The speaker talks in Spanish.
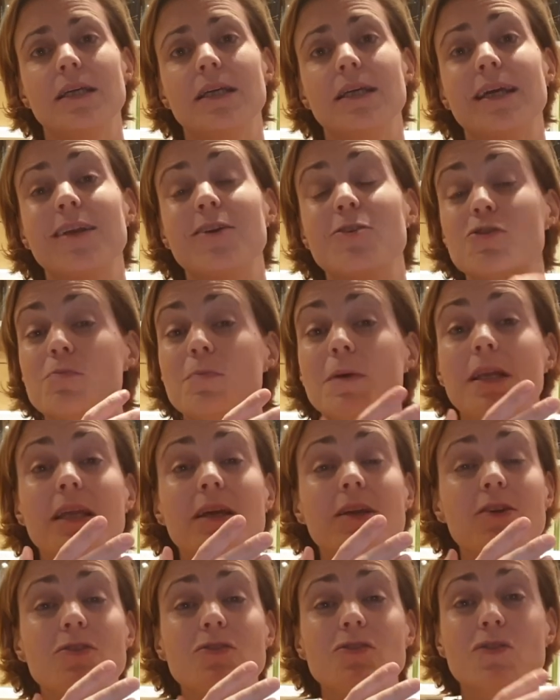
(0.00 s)
que los
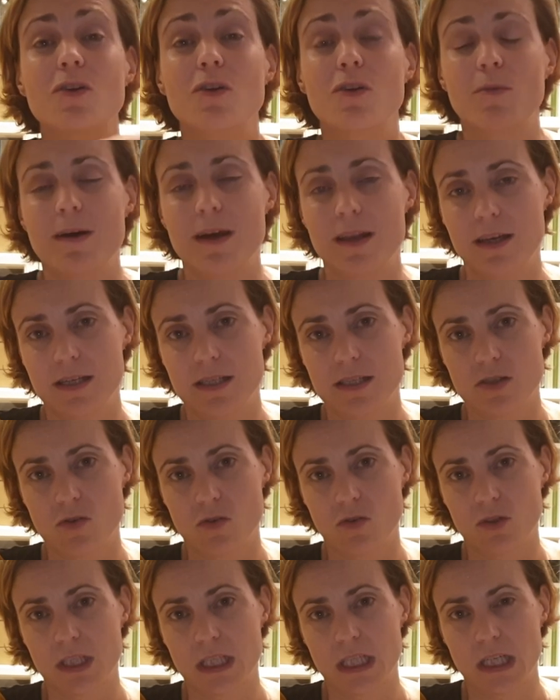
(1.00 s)
peligros globales
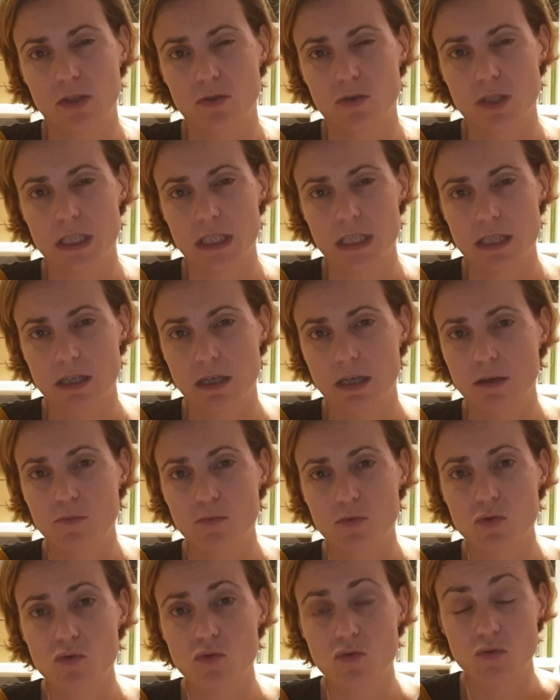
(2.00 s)
contra los que
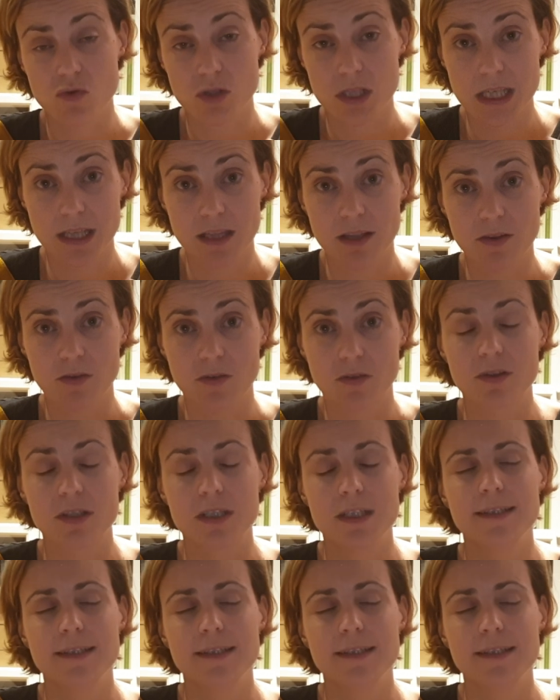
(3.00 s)
estábamos luchando,